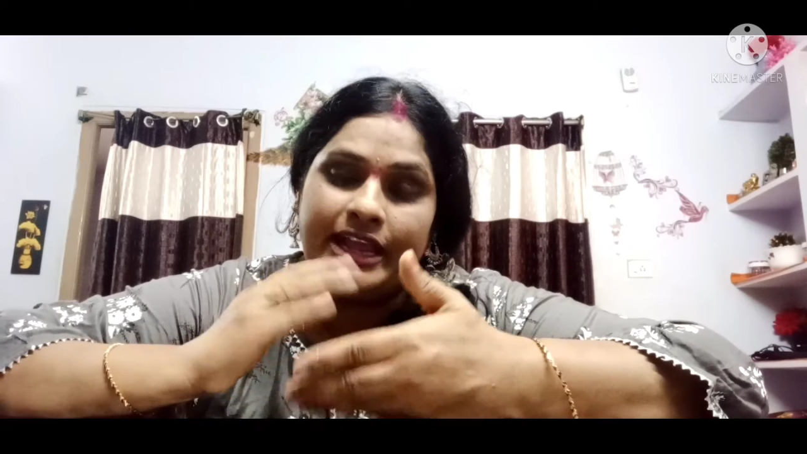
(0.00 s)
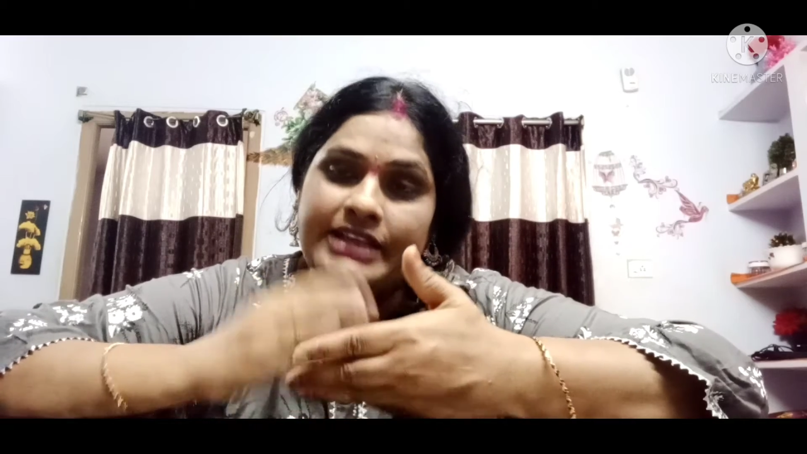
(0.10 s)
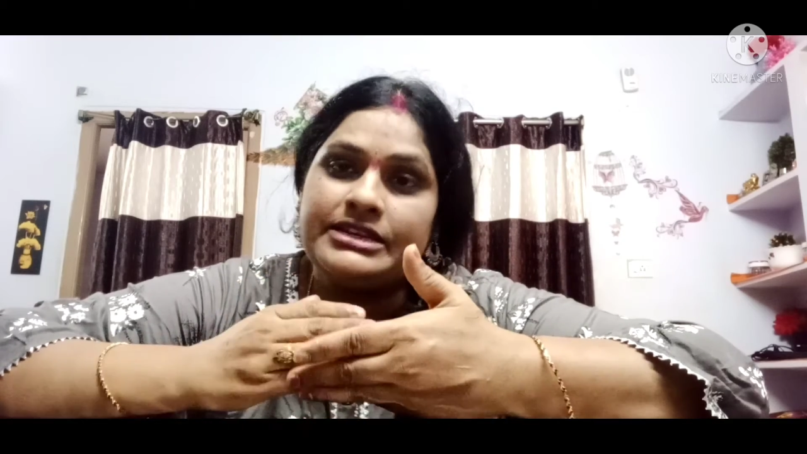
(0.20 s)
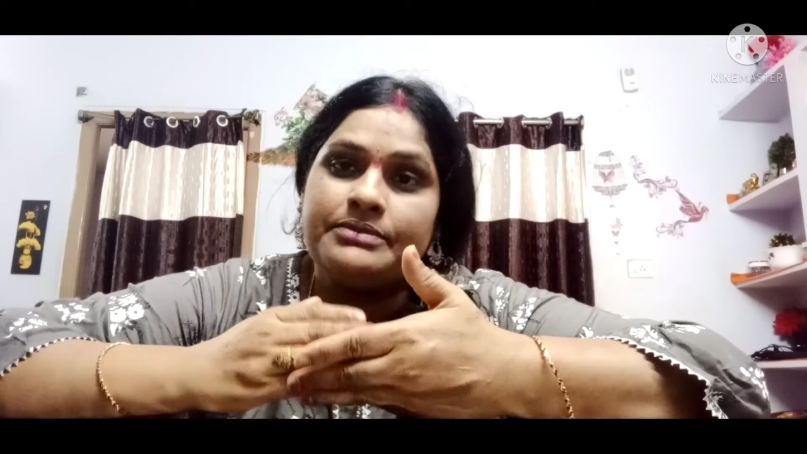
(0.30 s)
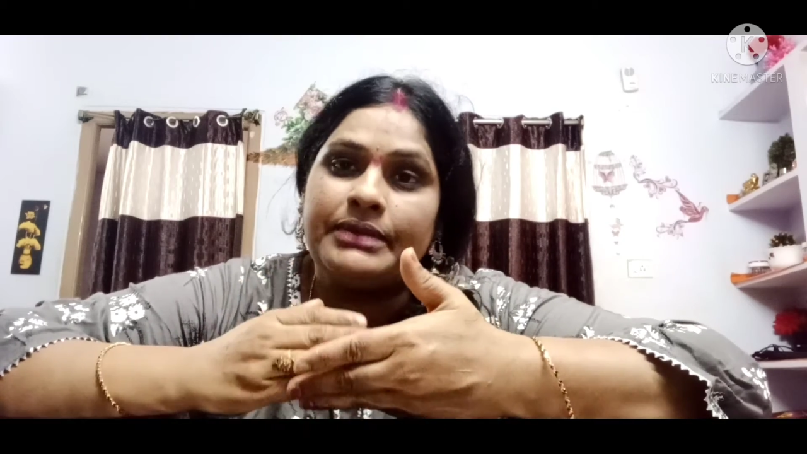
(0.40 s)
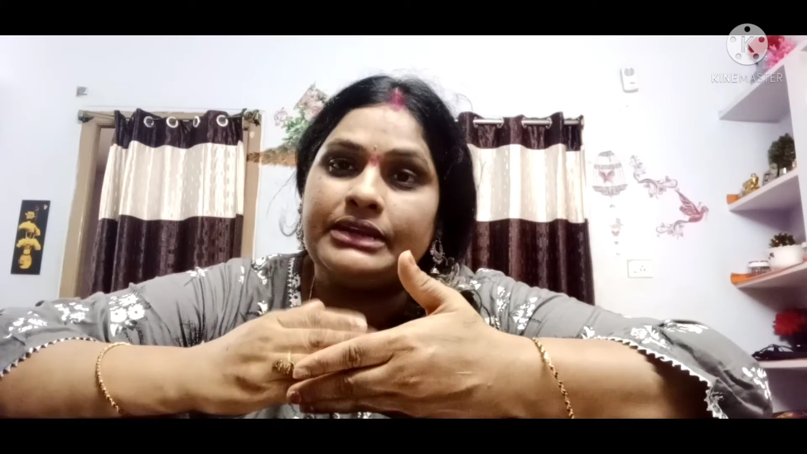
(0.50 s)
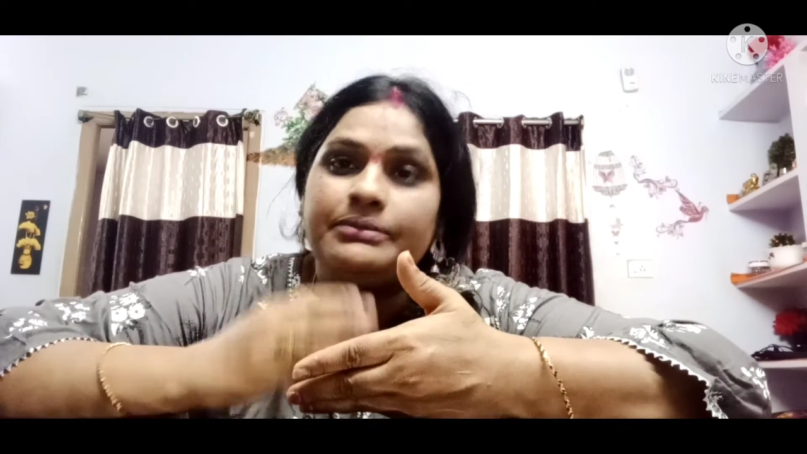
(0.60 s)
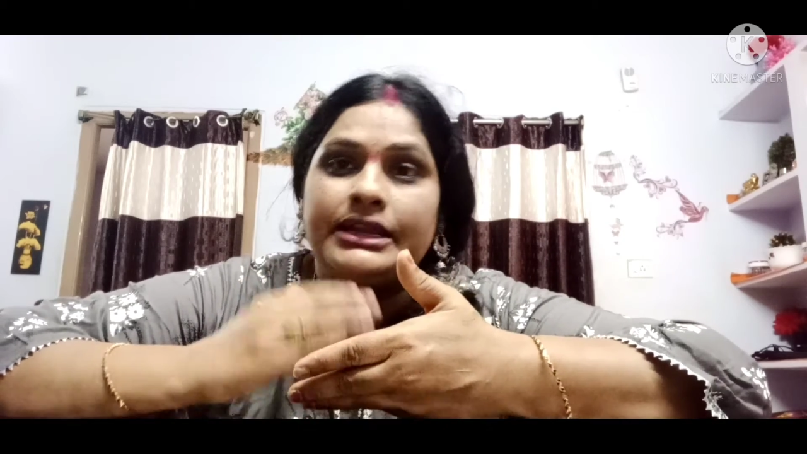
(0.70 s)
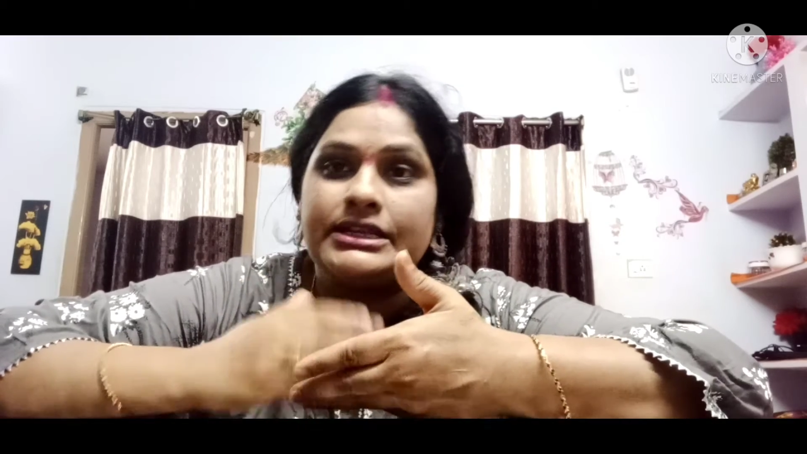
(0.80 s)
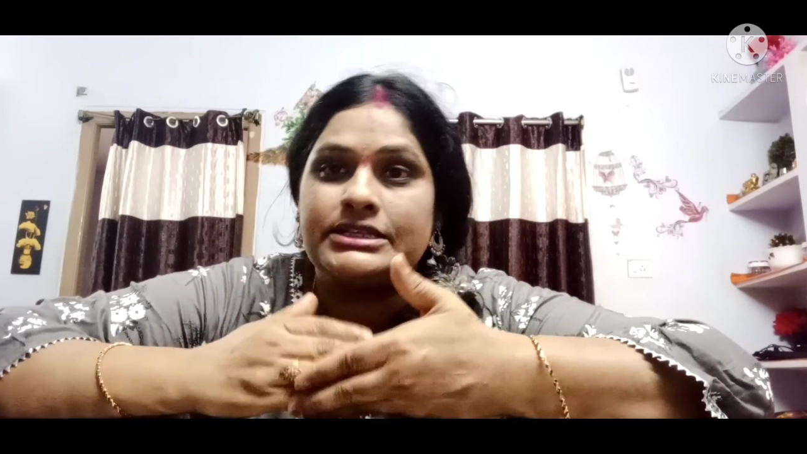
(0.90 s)
ఏజ్ని బట్టి
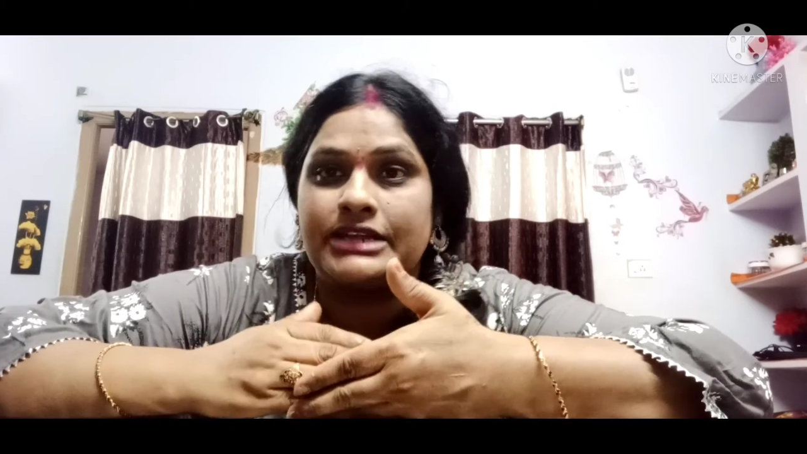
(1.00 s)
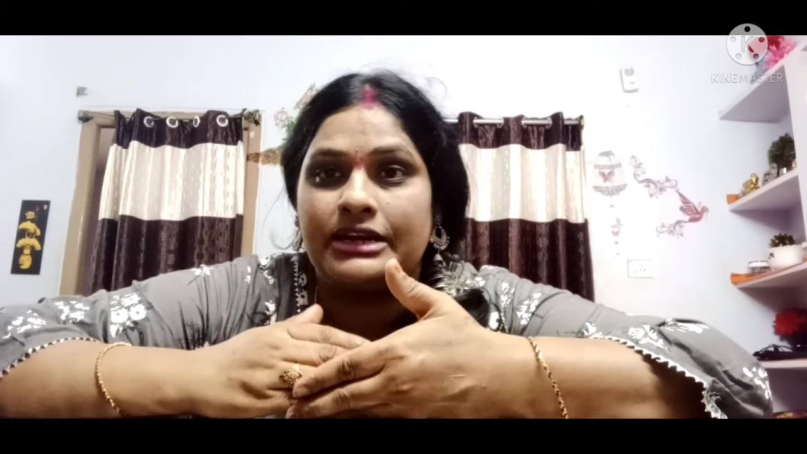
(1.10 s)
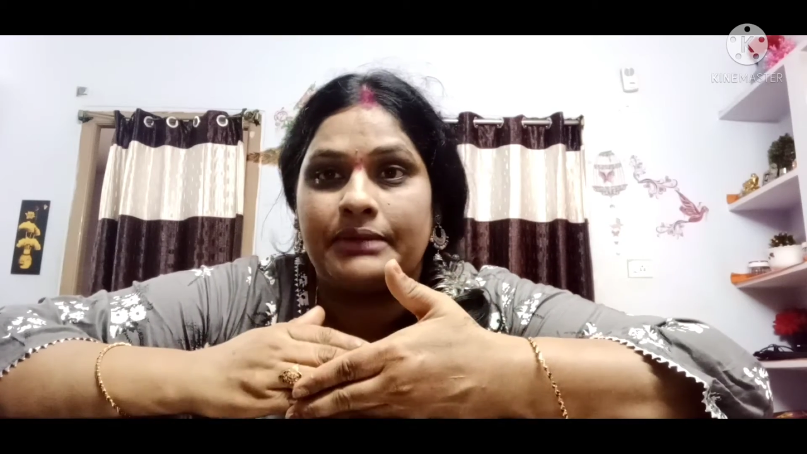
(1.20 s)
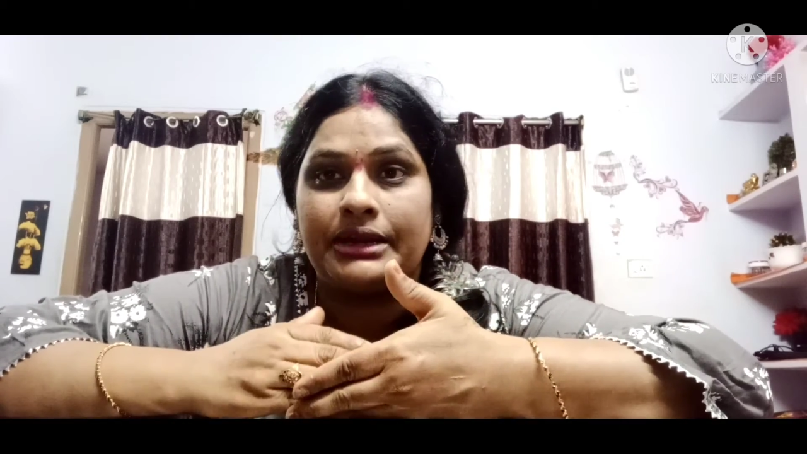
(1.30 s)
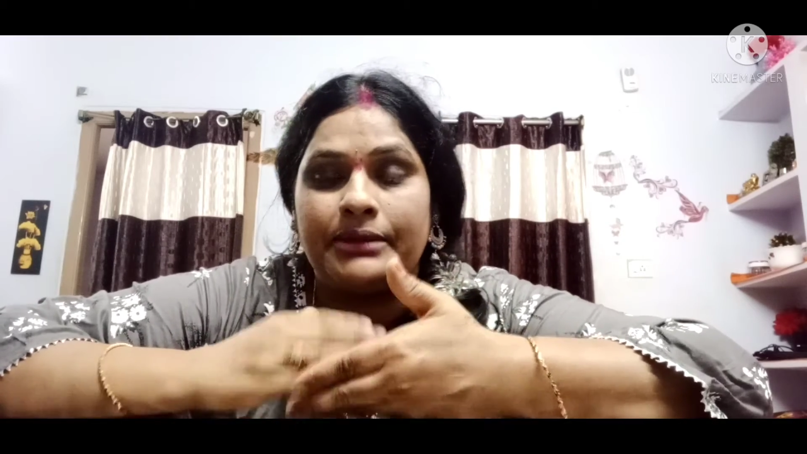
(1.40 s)
మనకి ఇస్తాడనమాట